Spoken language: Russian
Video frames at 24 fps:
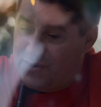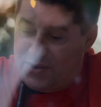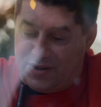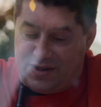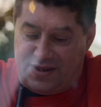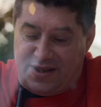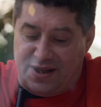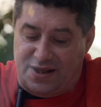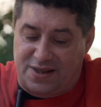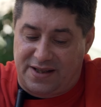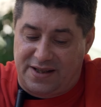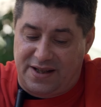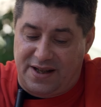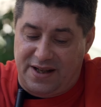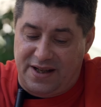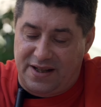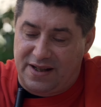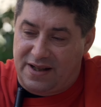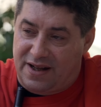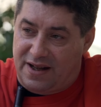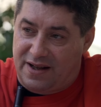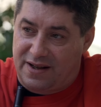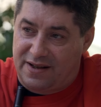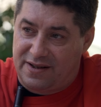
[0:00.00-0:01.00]
То есть
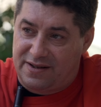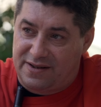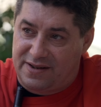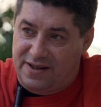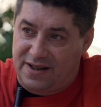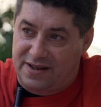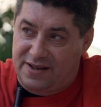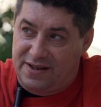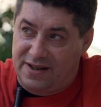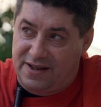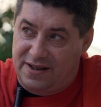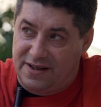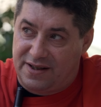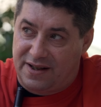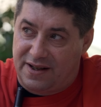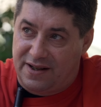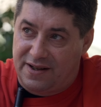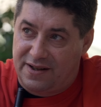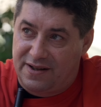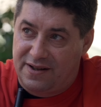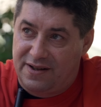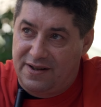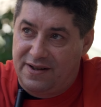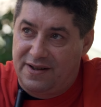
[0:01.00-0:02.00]
доктрина, доктрина
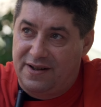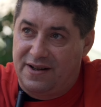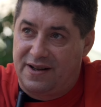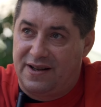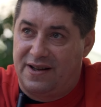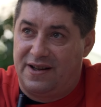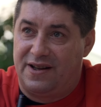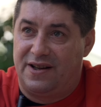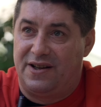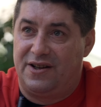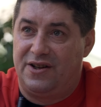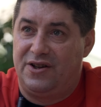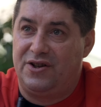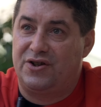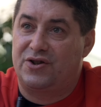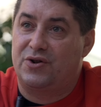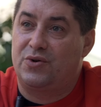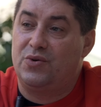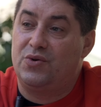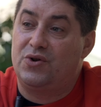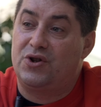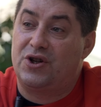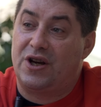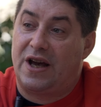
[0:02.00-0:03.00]

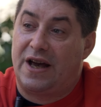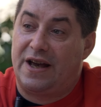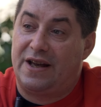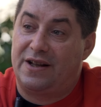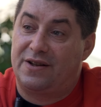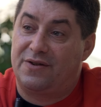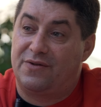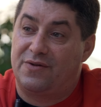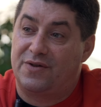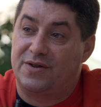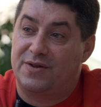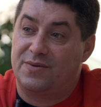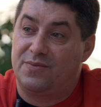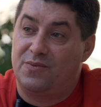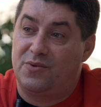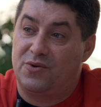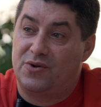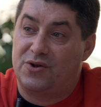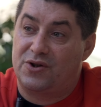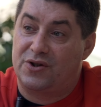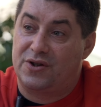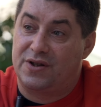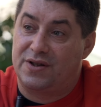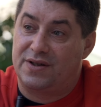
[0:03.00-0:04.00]
исключает
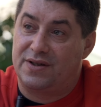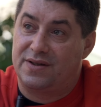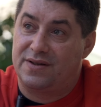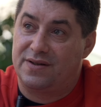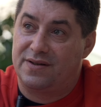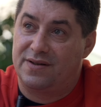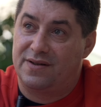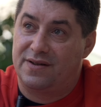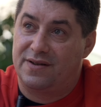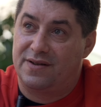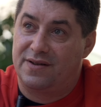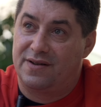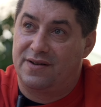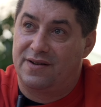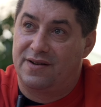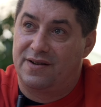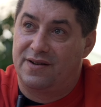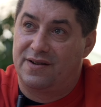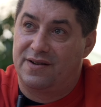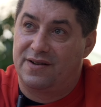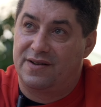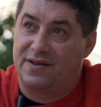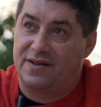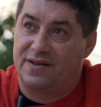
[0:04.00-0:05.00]
возможность
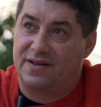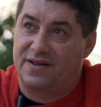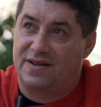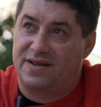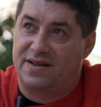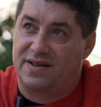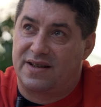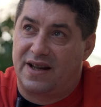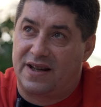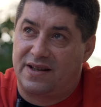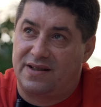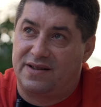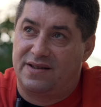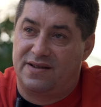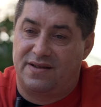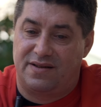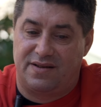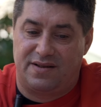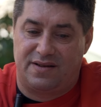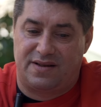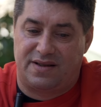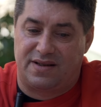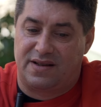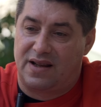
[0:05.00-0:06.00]
стать
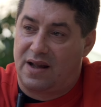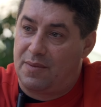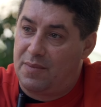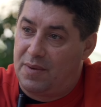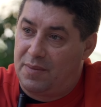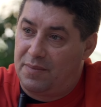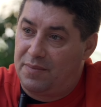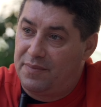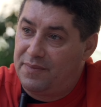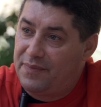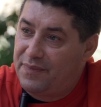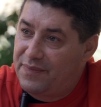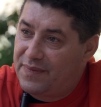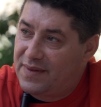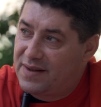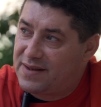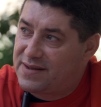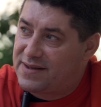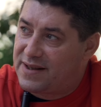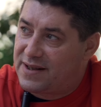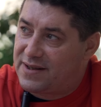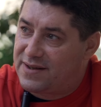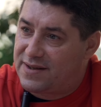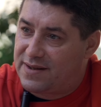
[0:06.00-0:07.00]
слабым,
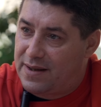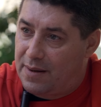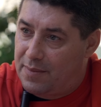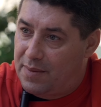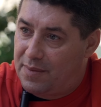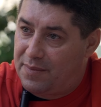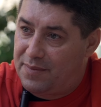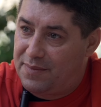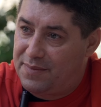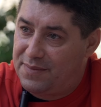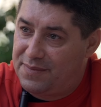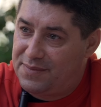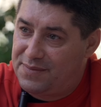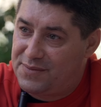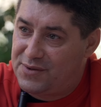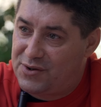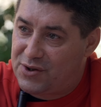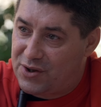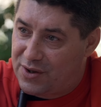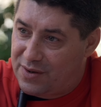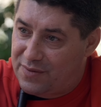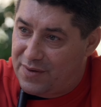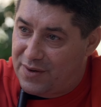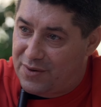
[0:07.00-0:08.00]
стать слабым
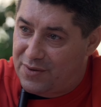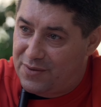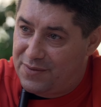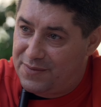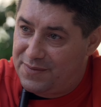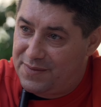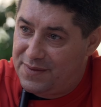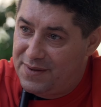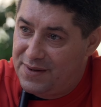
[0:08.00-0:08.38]
человеку.